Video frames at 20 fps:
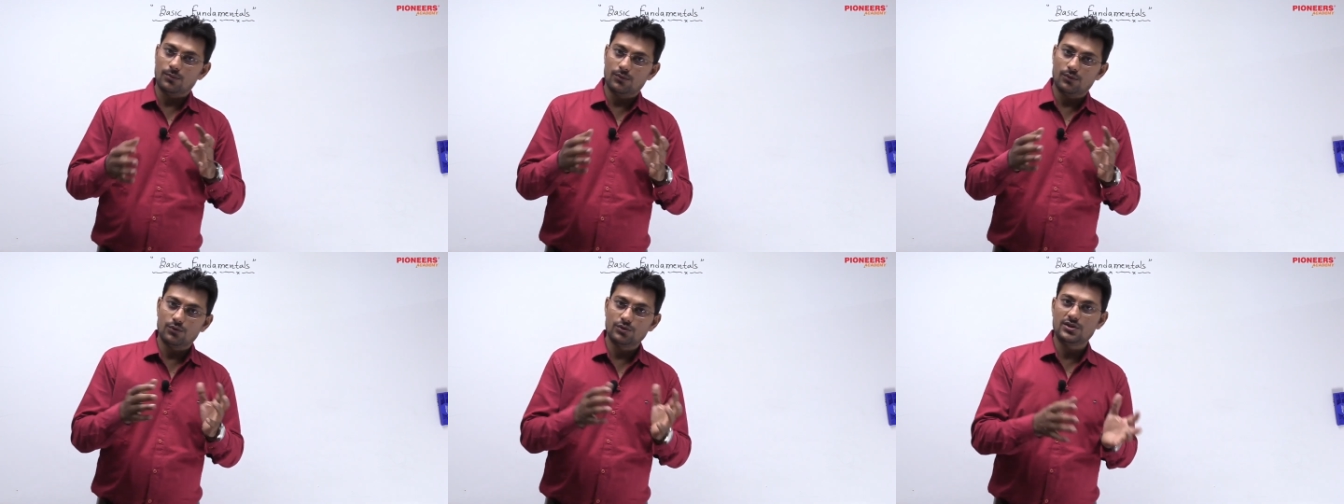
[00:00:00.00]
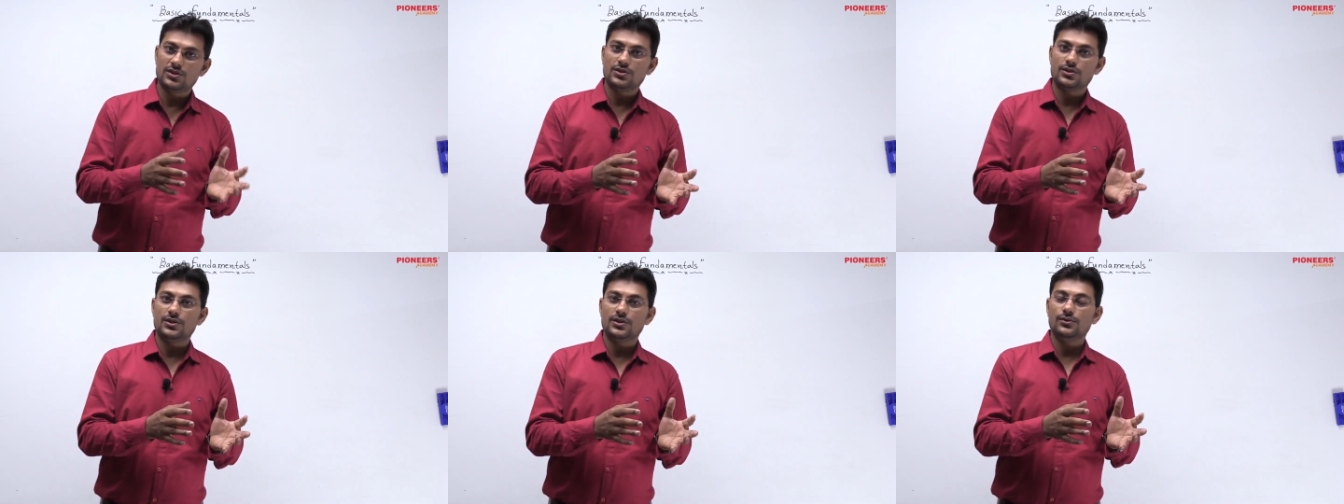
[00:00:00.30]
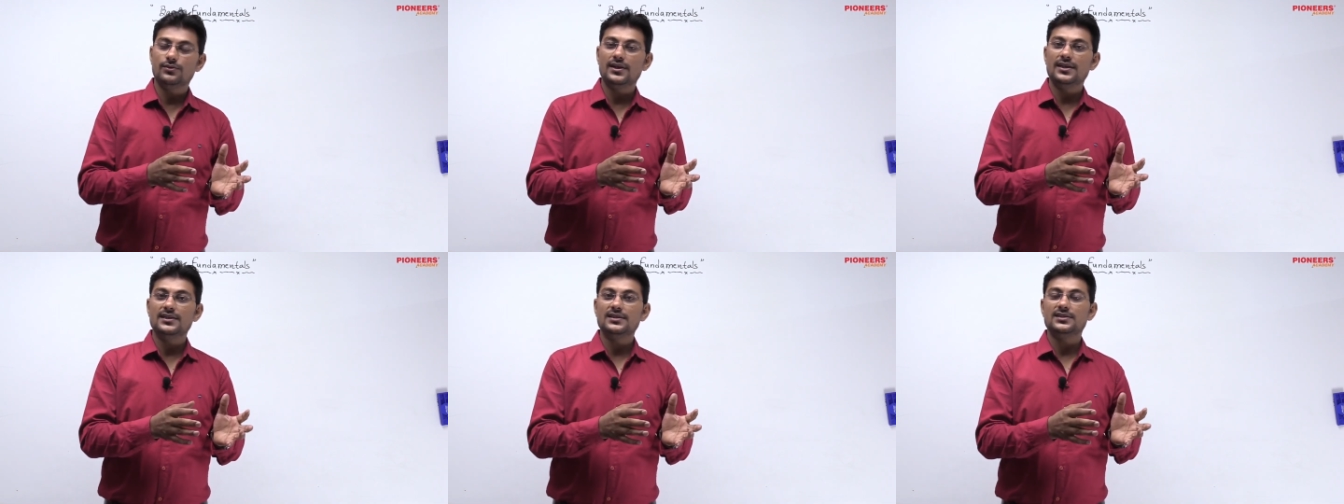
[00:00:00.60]
कुछ
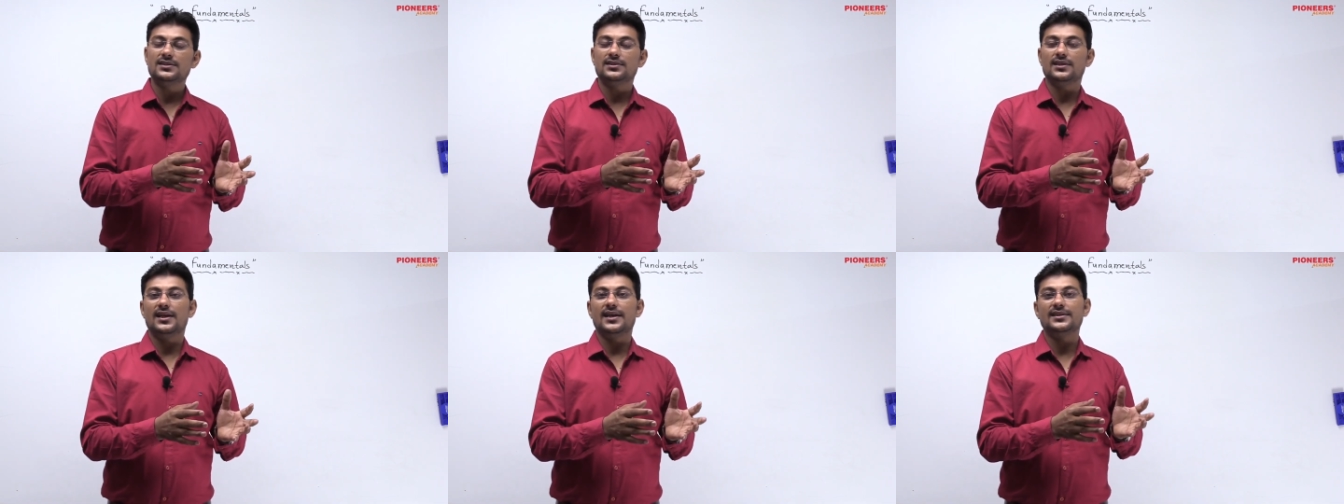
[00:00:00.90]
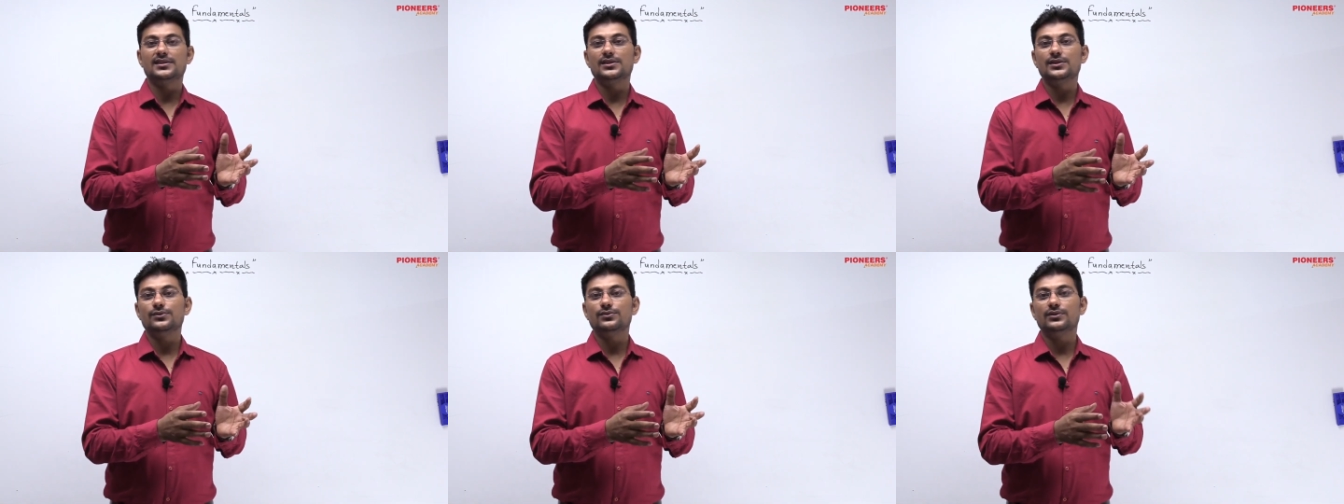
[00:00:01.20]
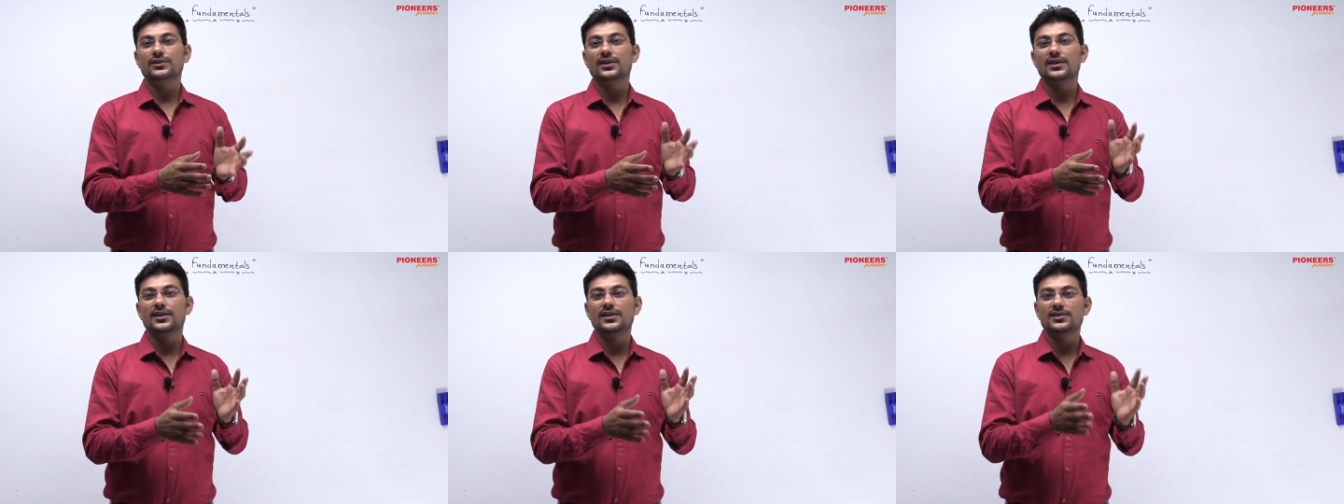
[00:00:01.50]
स्टूडेंट्स ऐसे
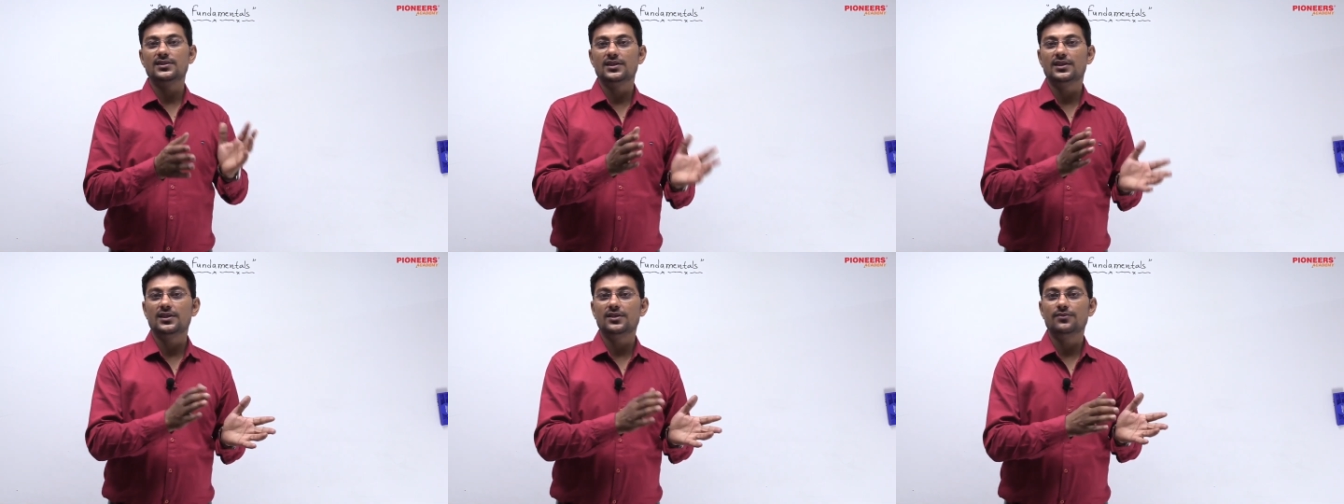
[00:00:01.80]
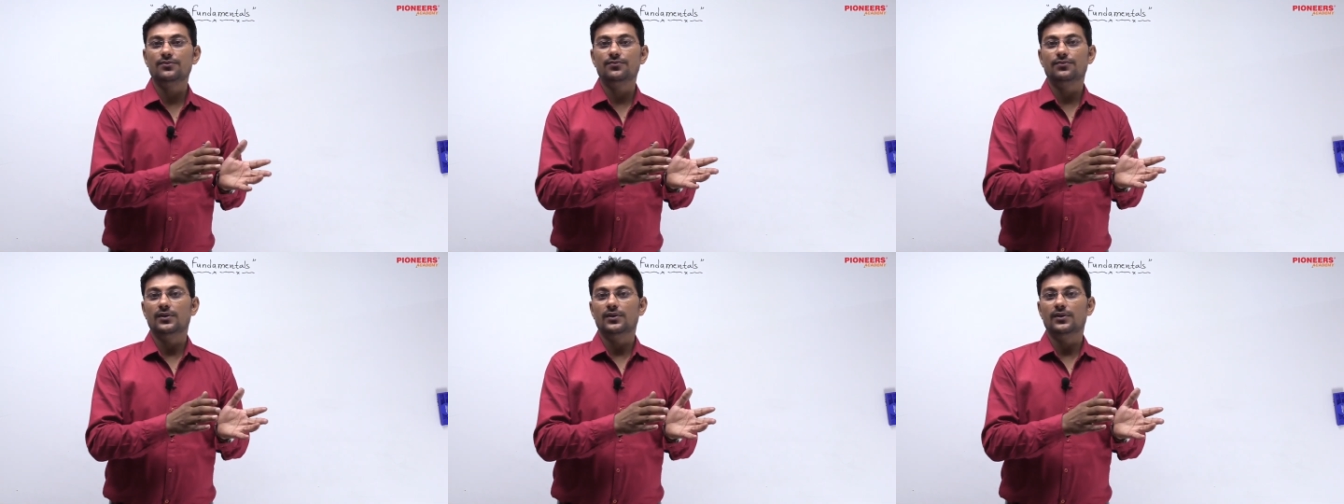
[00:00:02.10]
होते हैं जिनकी